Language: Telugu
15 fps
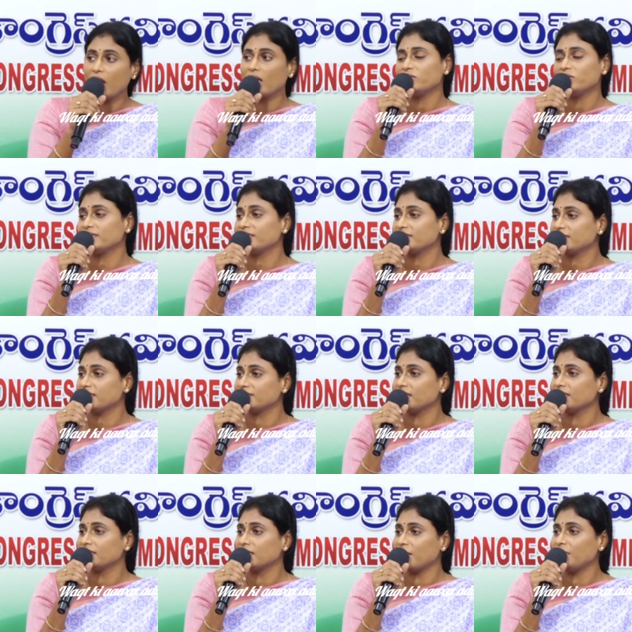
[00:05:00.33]
అలా ఆలోచన
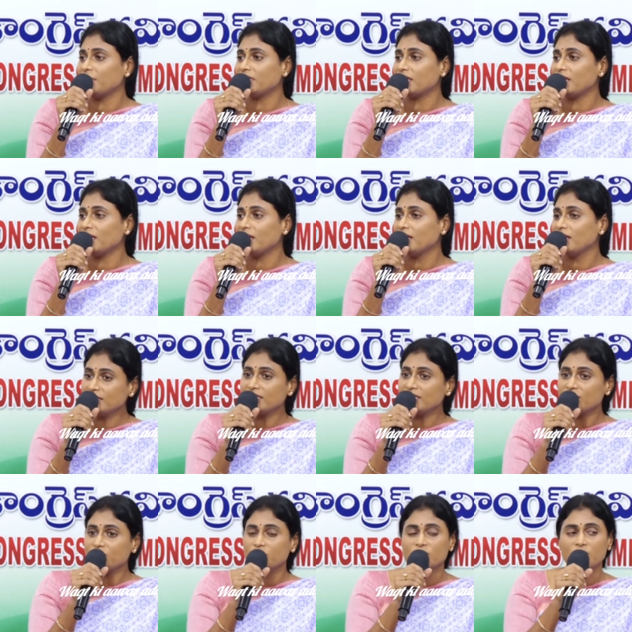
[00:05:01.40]
చేశాడు కాబట్టే
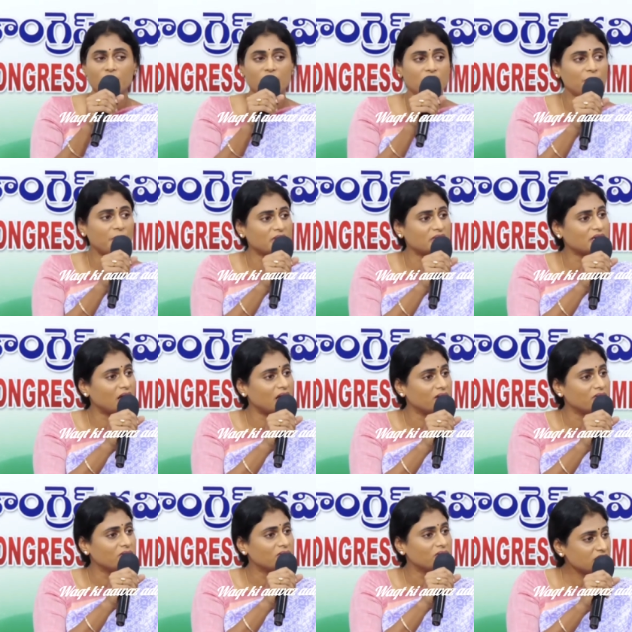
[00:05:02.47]
అంత అద్భుతమైన
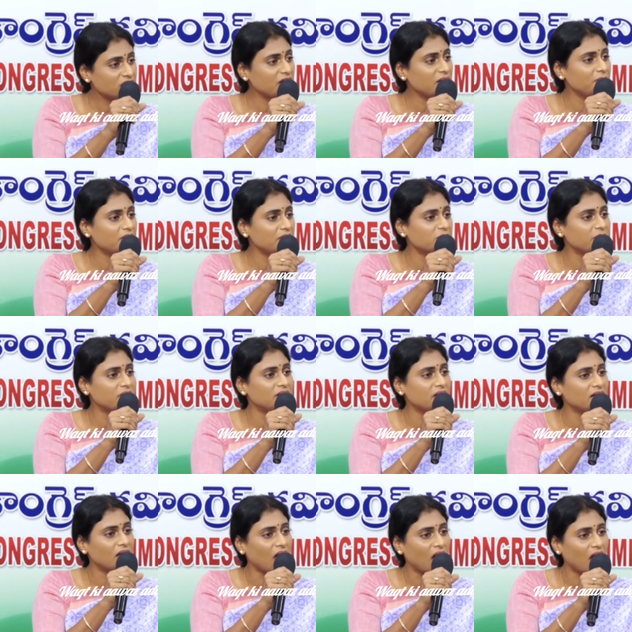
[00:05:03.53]
పథకాలు ఫీజు
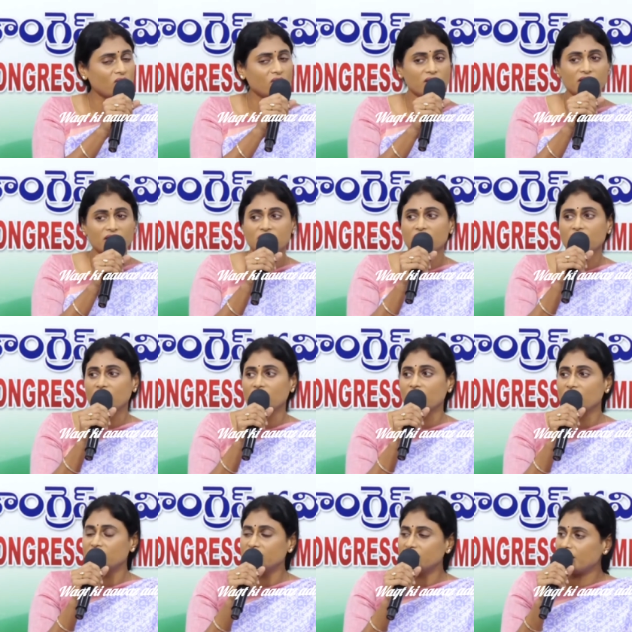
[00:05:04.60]
రీఎంబర్స్మెంట్ అయినా ఆరోగ్యశ్రీ
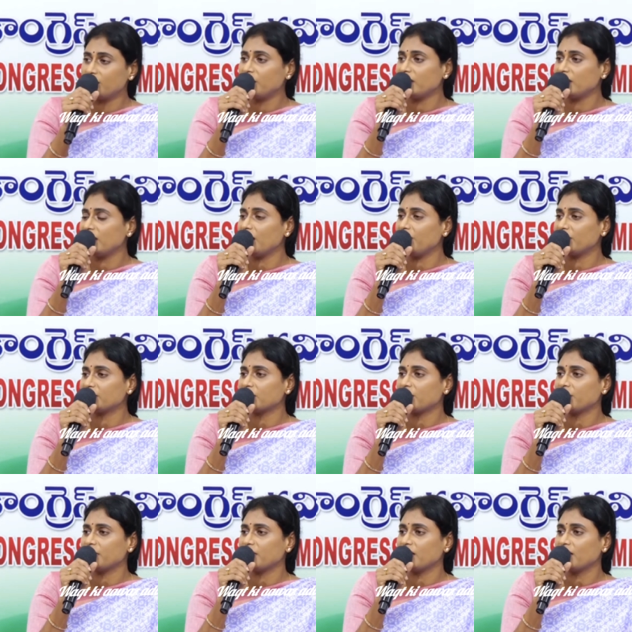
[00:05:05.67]
అయినా ఇందిరమ్మ ఇళ్ల
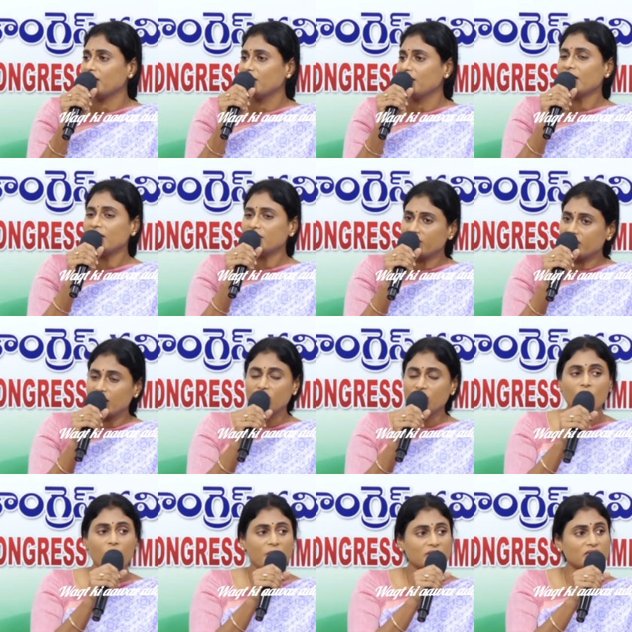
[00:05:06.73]
పథకమైన ఇలాంటివి
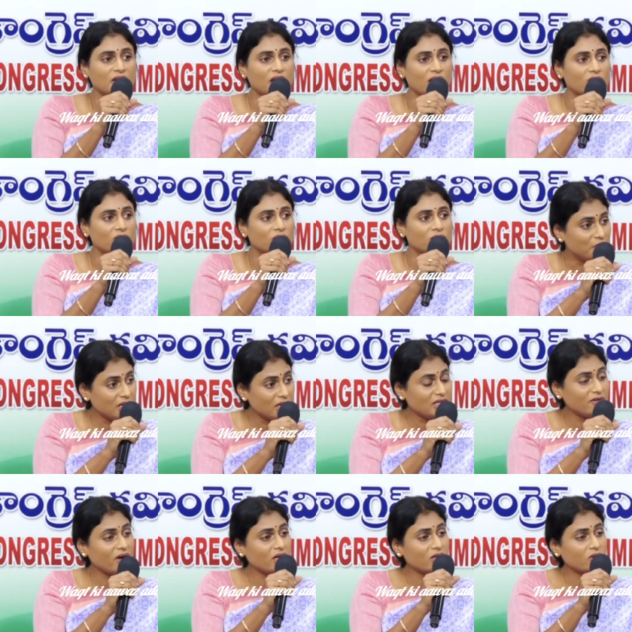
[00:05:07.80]
ఎన్నో పథకాలు
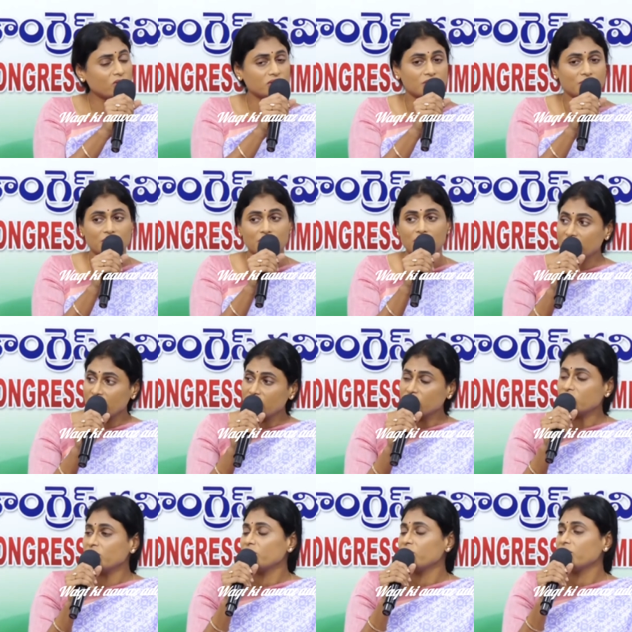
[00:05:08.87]
బీదవారి కోసం
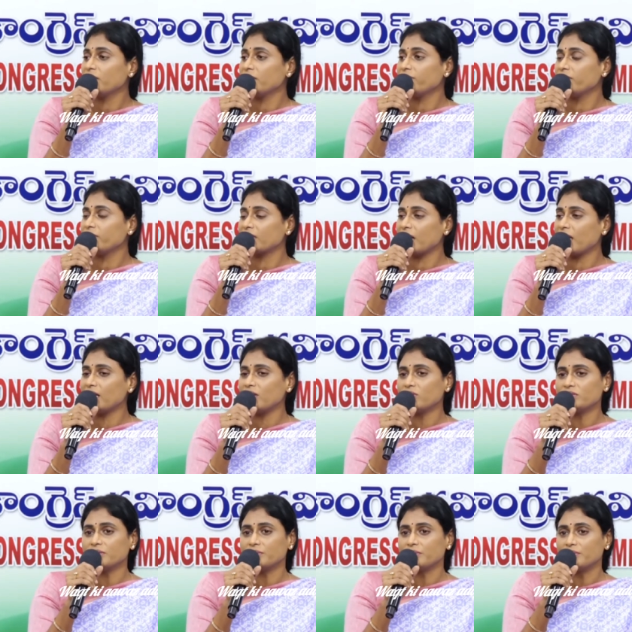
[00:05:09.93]
అట్టడుగున ఉన్న వర్గాల
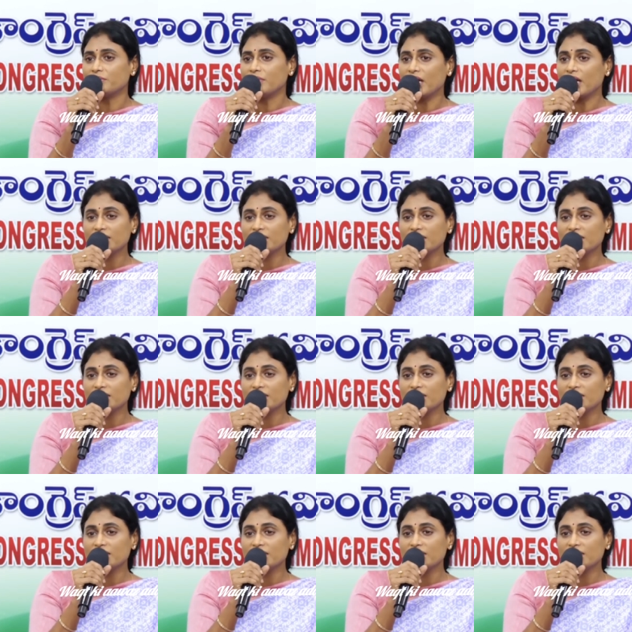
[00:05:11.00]
కోసం